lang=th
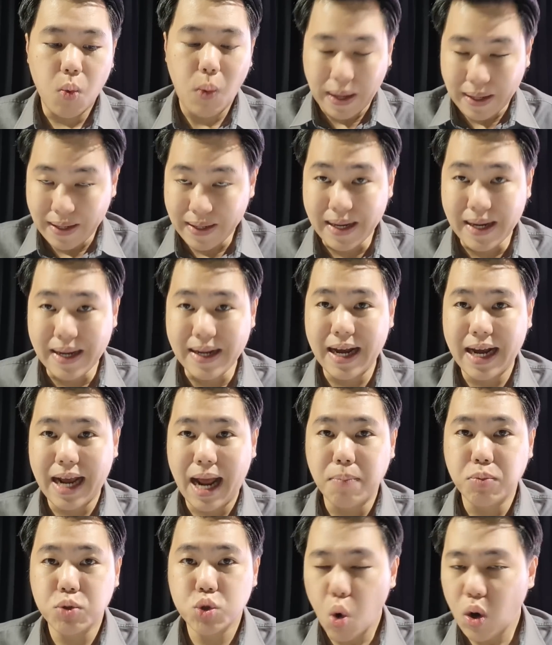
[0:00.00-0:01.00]
วันนี้นะ
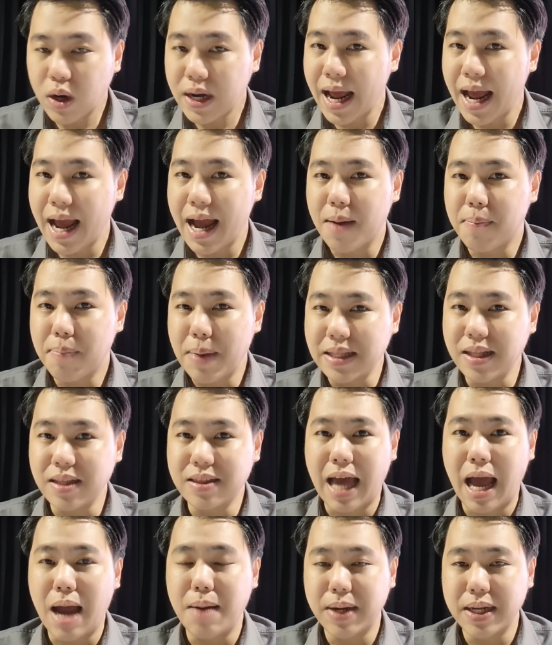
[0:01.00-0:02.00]
ครับช่วงหน้าไปติ
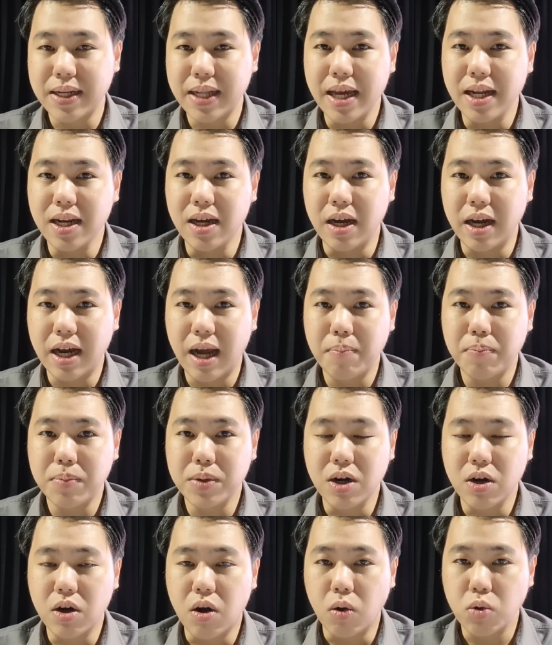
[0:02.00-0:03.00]
ดตามกันได้เลยครับ
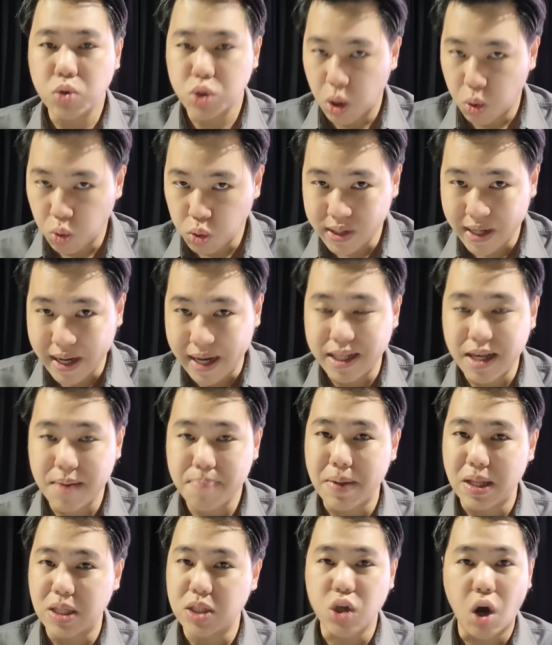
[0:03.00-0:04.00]
เรื่องของเชลซี
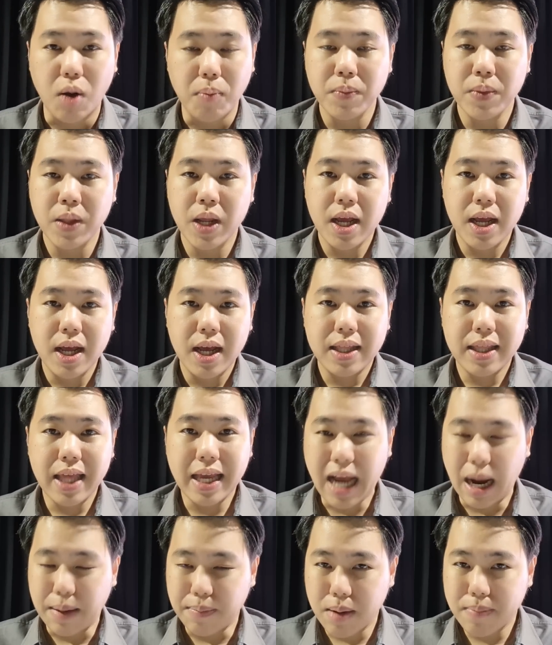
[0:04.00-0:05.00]
ที่ปิดจ็อบ
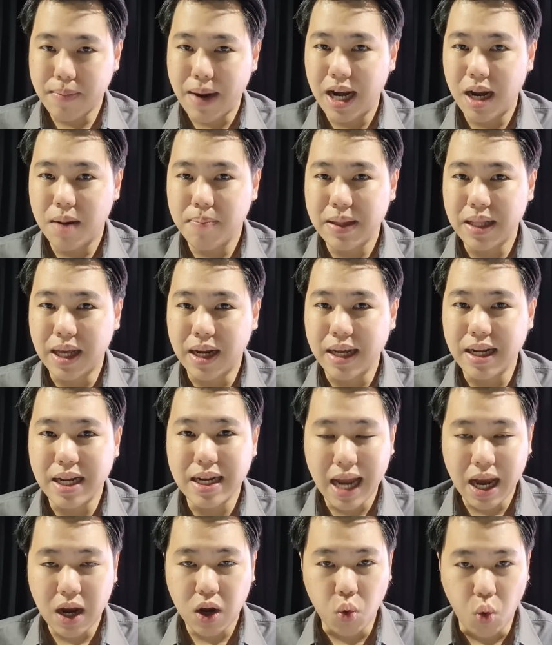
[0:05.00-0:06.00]
ได้อย่างมากมายแล้วเป็นอะไร
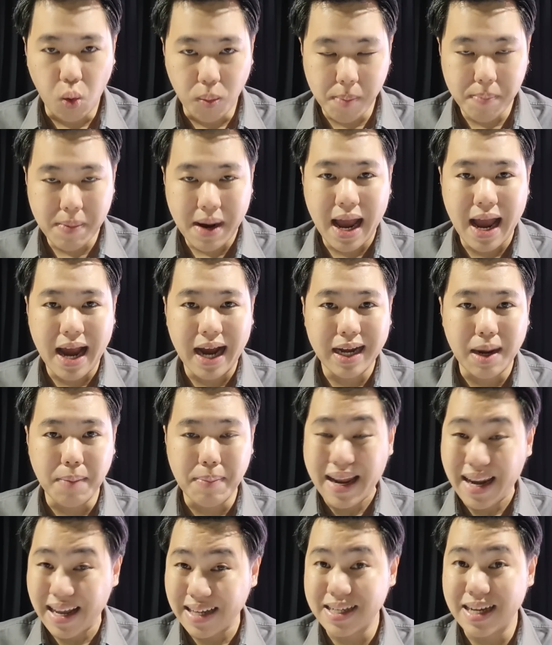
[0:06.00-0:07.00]
ที่น่ากลัวมากๆกับ
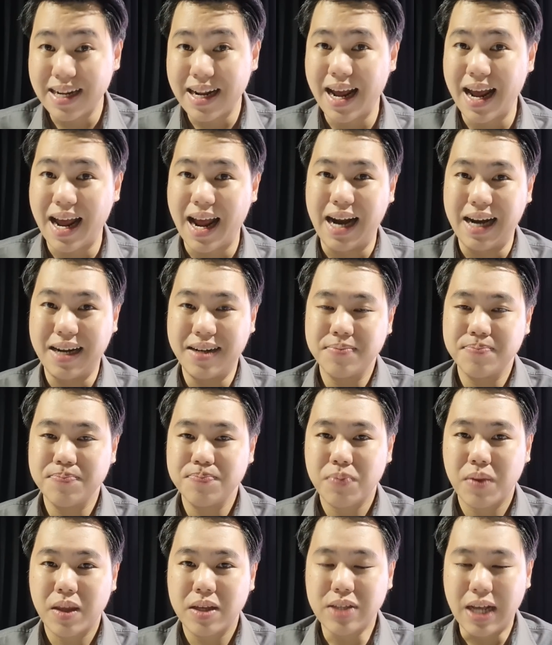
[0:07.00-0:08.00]
เอริกเทนฮาก
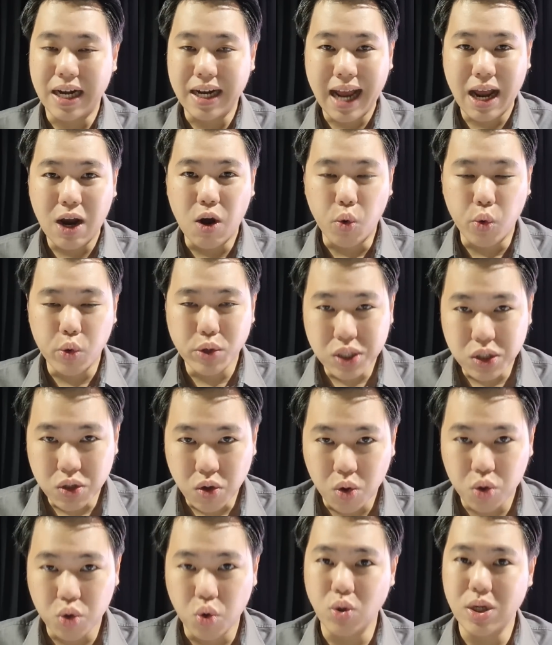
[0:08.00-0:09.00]
สถานการณ์ของคริสเตีย
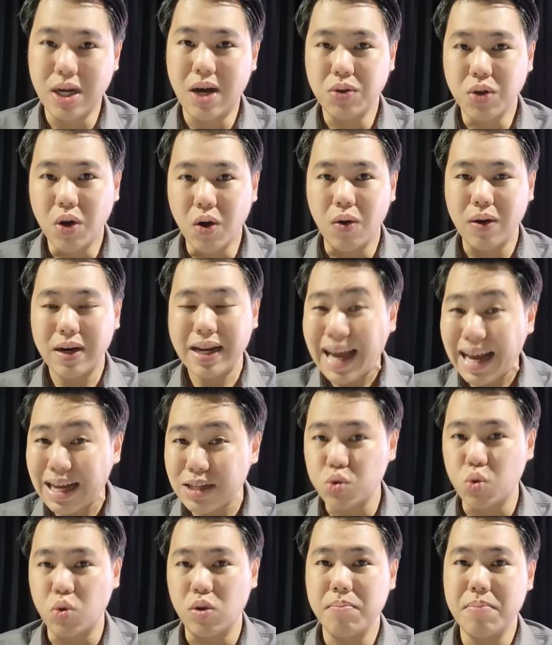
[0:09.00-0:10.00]
โนโรนัลโดล่า
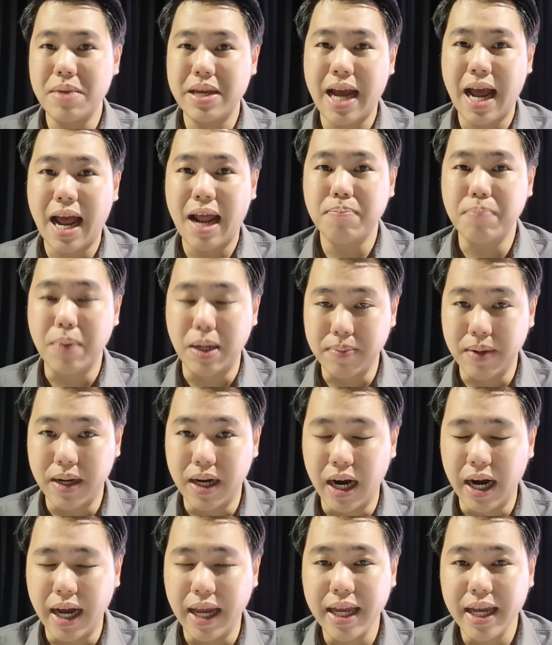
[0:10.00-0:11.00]
สุดมีการเปิดเผ
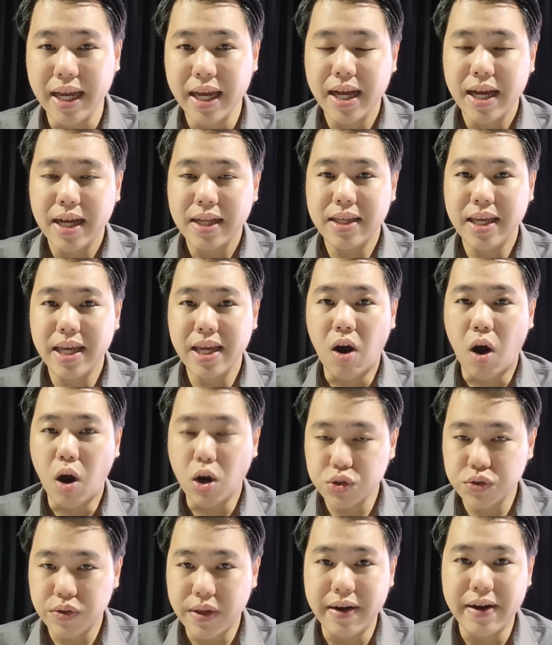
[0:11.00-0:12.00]
ยที่อ
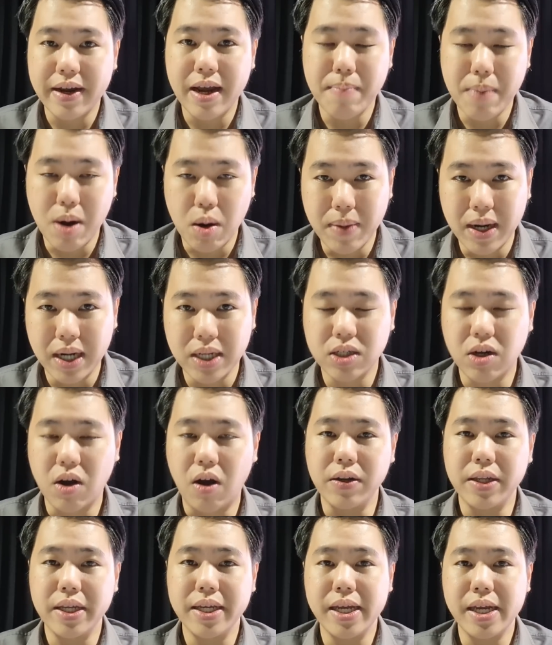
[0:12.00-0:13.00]
อสเตรเลียเมลเบิร์น
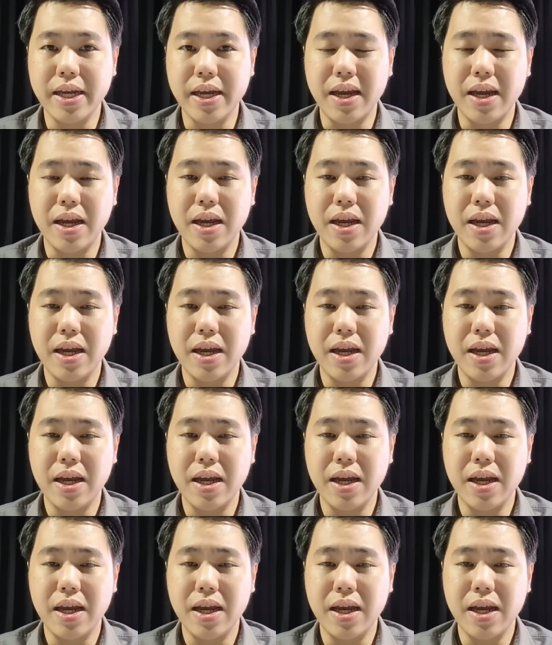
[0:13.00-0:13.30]
ก่อนที่